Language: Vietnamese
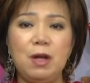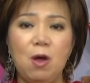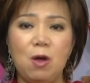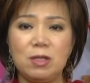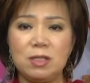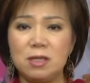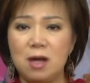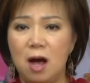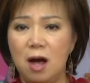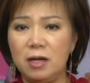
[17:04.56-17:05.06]
lo
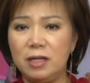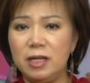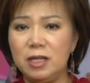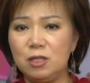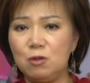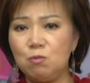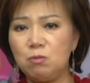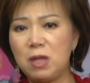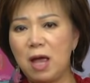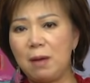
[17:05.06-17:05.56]
sợ khi
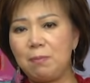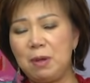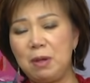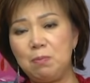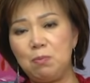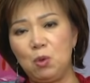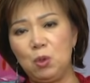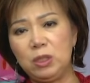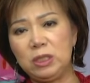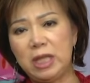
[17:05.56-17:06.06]
chúng ta bị
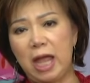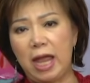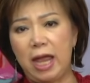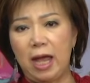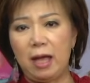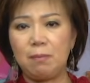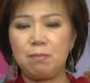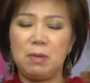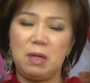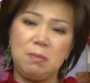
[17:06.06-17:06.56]
mũi
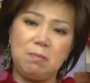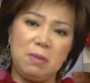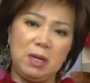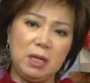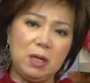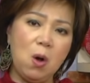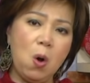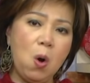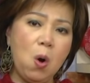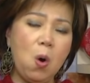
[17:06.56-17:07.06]
tẹt bị
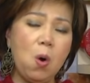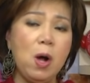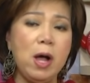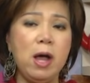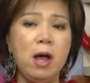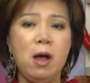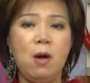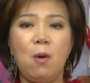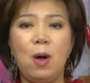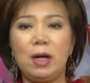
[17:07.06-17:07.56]
miệng hô
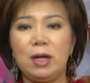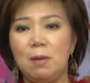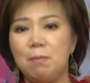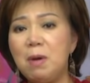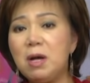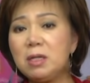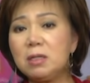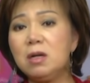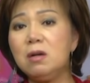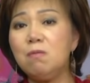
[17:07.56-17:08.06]
hoặc là
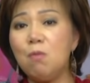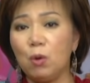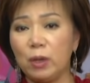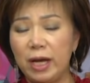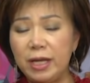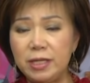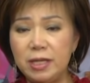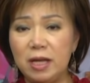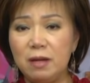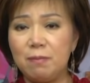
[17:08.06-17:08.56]
bất cứ một
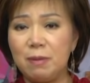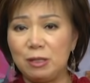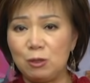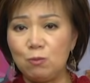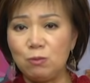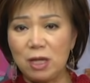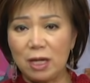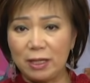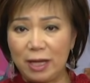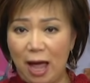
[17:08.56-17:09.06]
cái gì mà
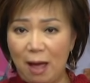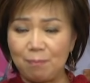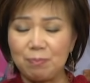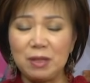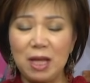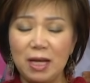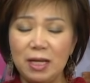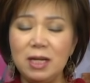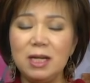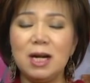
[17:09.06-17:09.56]
chúng ta cảm
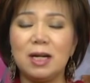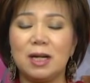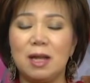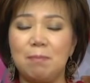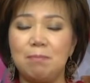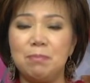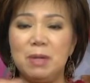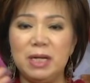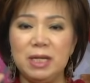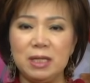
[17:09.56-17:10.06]
thấy rằng là
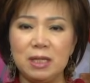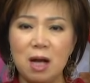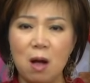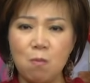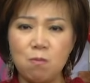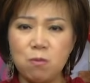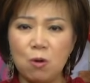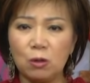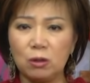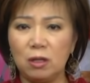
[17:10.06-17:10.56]
mình
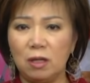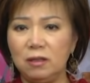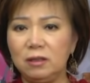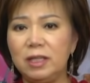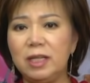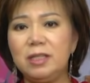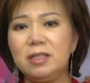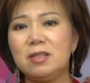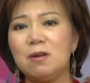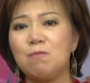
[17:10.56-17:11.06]
không có tự
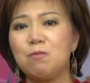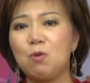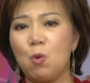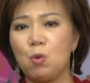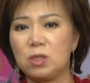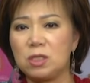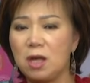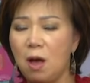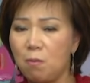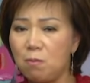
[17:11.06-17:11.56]
tin trong
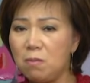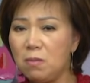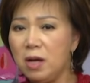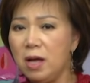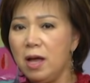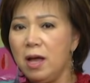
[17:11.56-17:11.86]
cuộc sống